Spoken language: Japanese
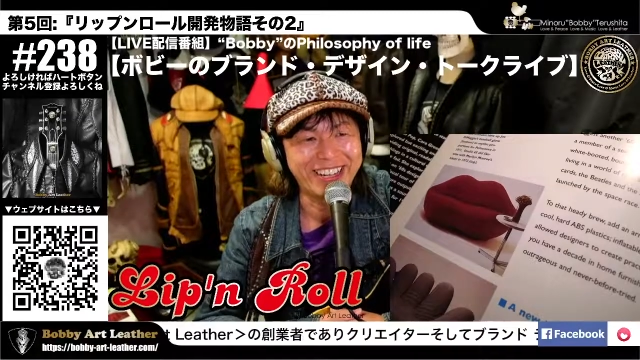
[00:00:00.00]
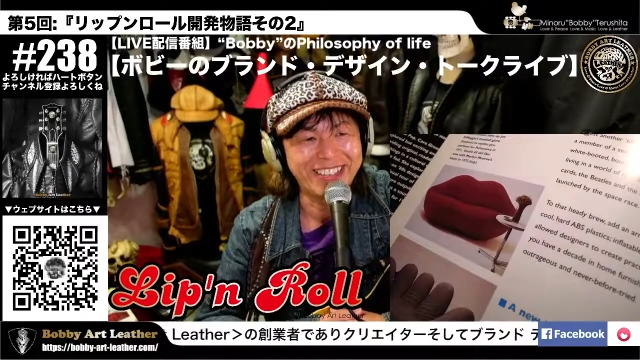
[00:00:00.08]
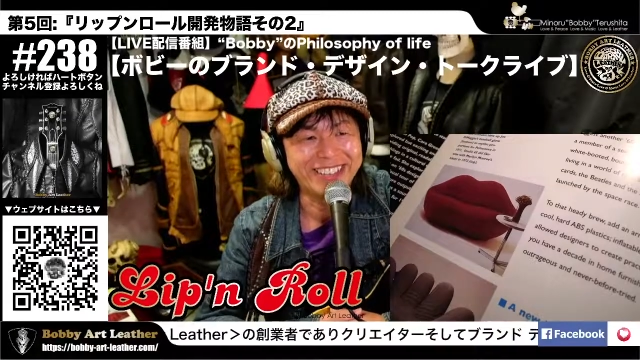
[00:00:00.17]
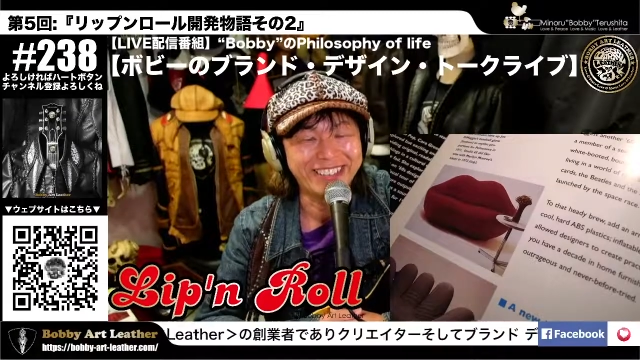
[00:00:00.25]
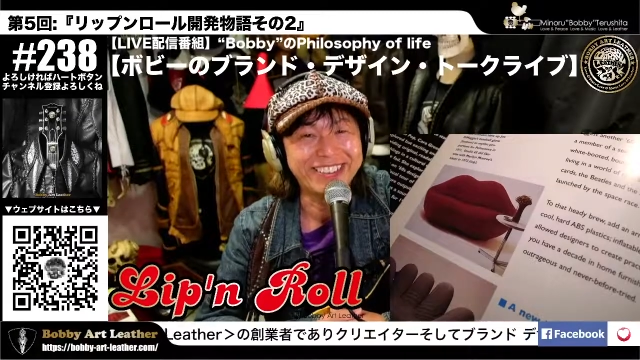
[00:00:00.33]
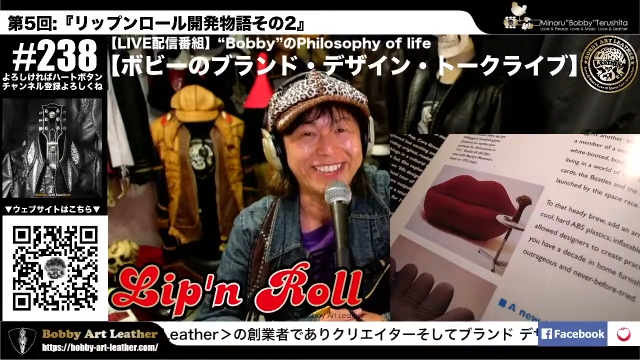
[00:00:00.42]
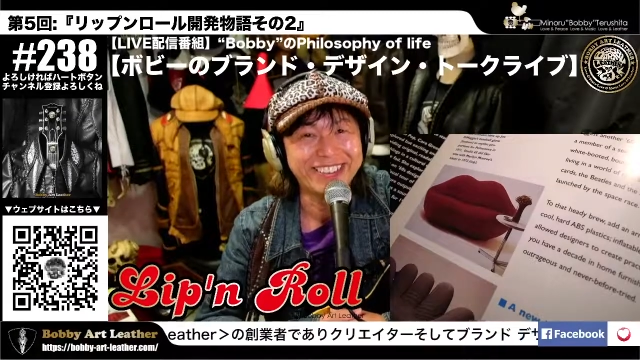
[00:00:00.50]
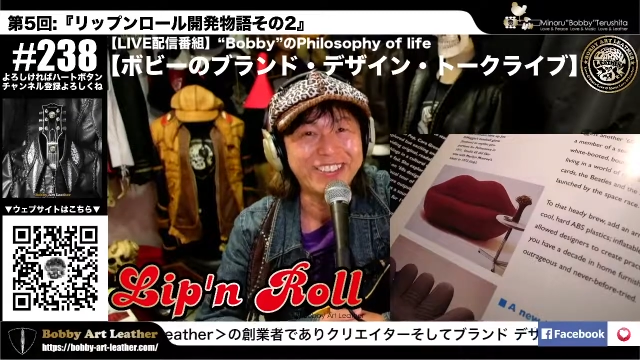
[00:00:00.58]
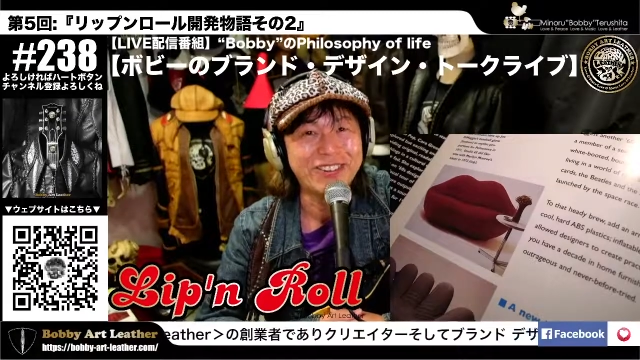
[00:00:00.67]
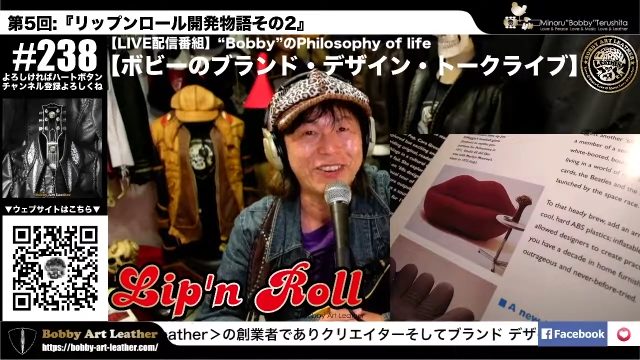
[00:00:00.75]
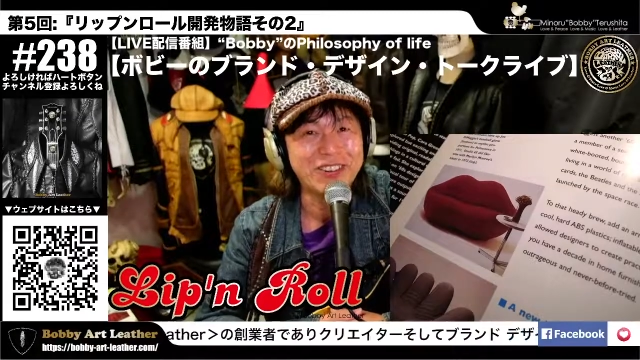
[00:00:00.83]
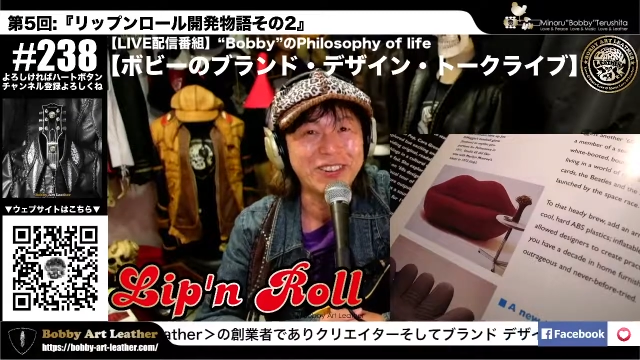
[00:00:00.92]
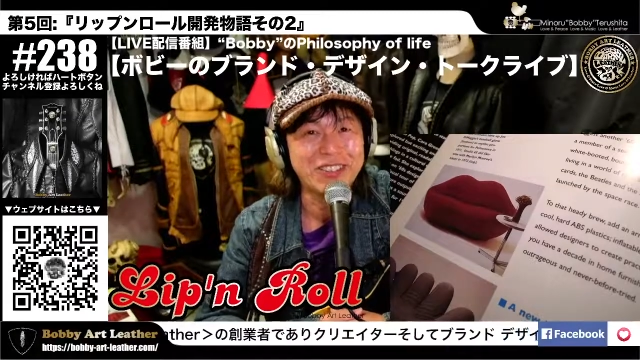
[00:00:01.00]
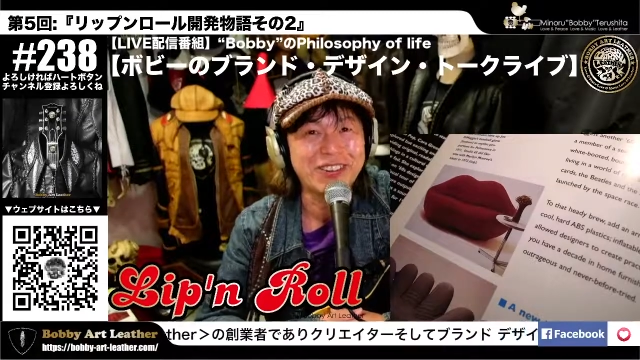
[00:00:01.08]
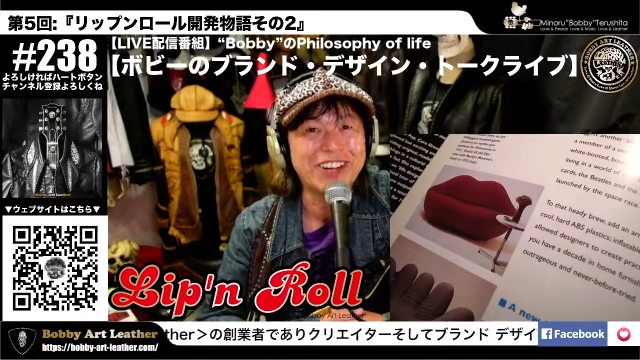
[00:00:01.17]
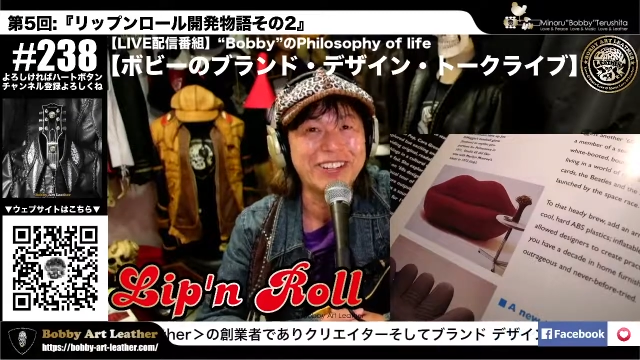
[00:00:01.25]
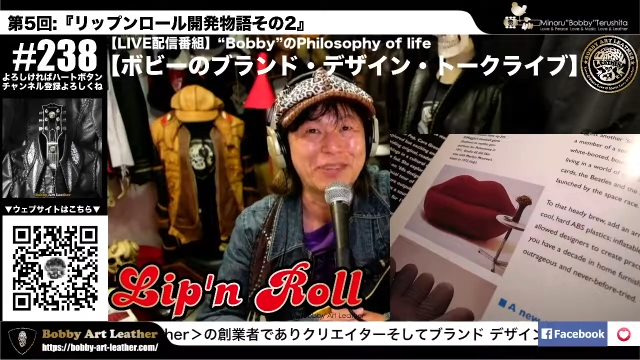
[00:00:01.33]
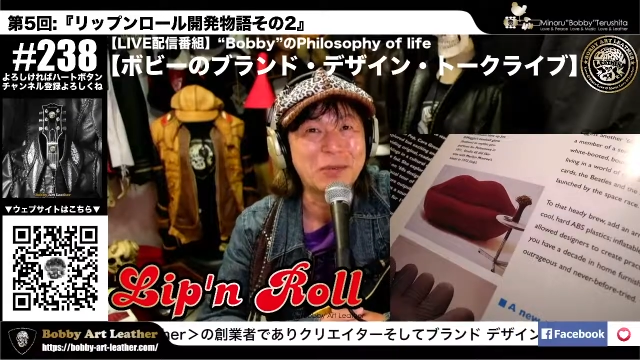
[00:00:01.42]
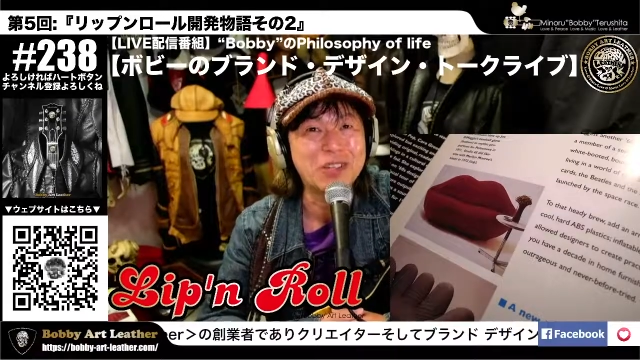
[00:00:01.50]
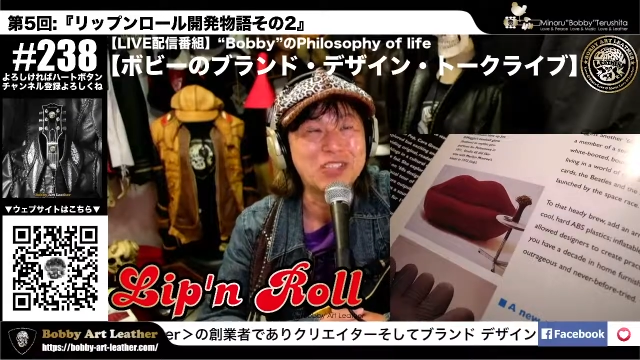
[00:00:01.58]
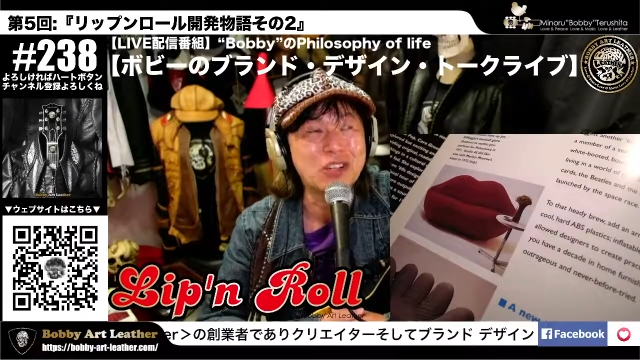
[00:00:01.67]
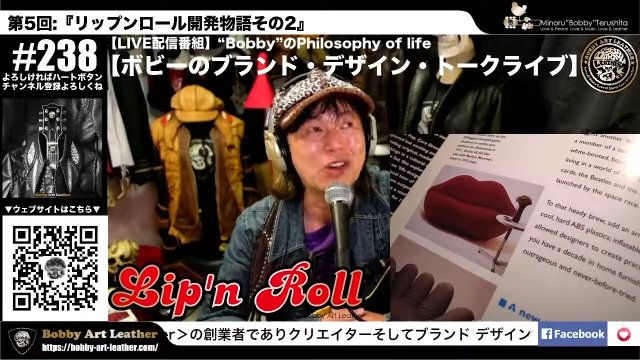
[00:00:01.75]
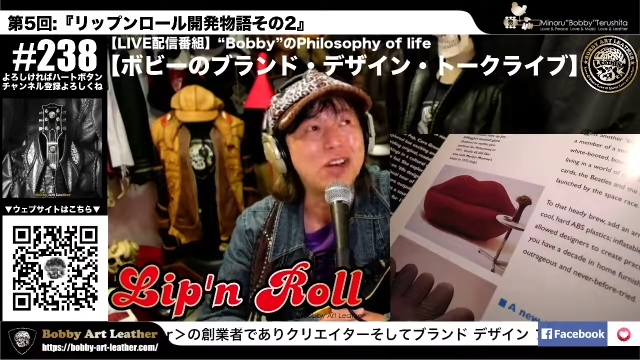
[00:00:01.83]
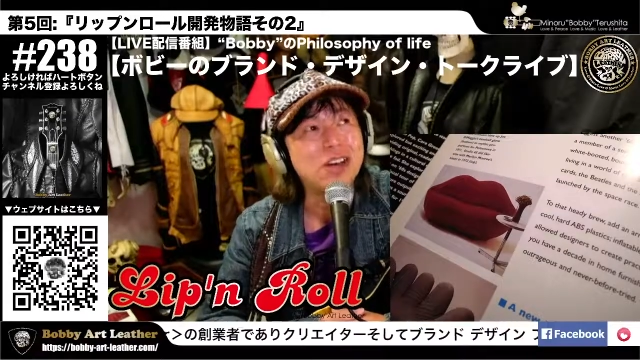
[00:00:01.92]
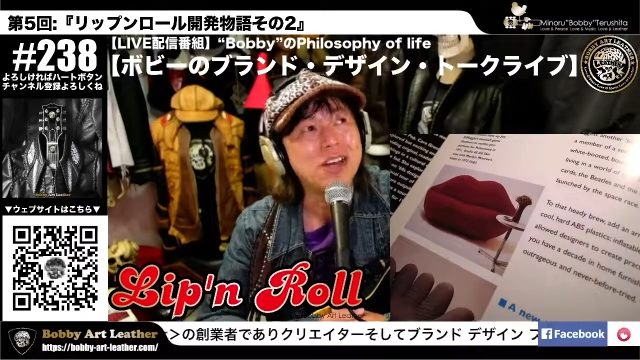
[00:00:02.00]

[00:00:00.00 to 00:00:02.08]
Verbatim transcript: フォ本当って分かる文字の